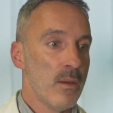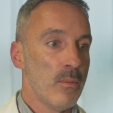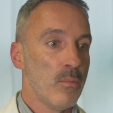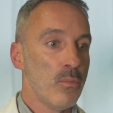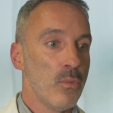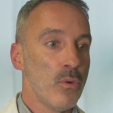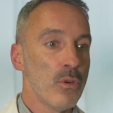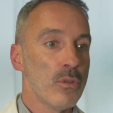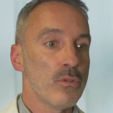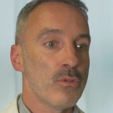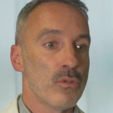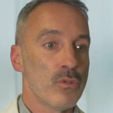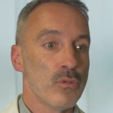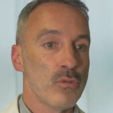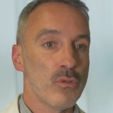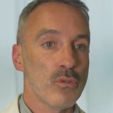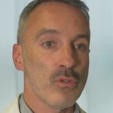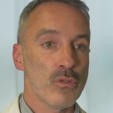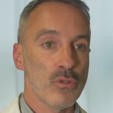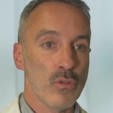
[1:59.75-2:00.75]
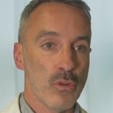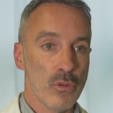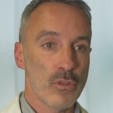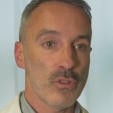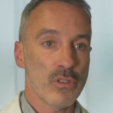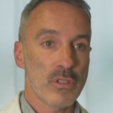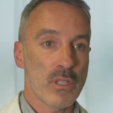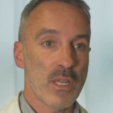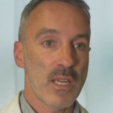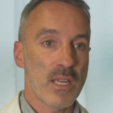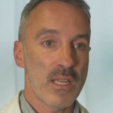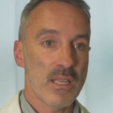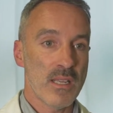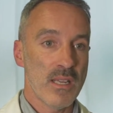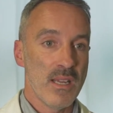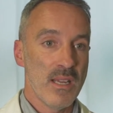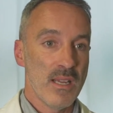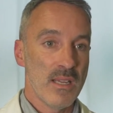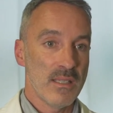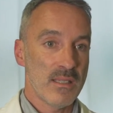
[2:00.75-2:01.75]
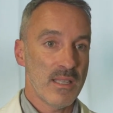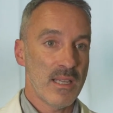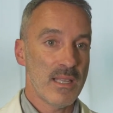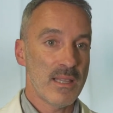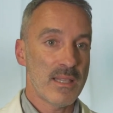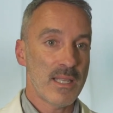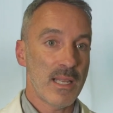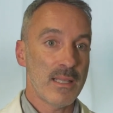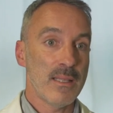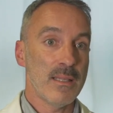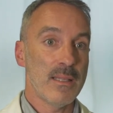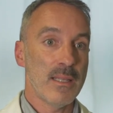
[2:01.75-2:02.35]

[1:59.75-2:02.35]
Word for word: muitos dos ouros têm tem entrada